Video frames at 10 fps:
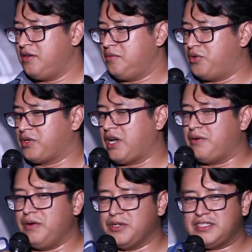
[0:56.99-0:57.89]
Porque a
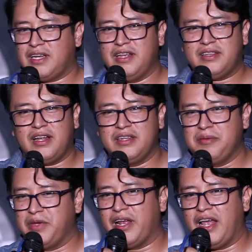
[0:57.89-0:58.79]
huevos esa letra ni
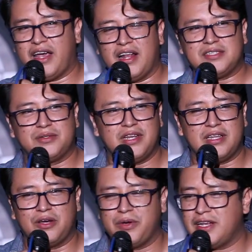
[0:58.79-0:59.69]
Miguel Ángel
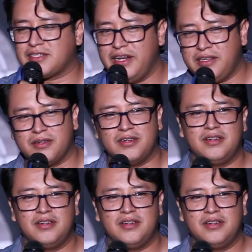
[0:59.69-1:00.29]
Asturias la hubiera escrito.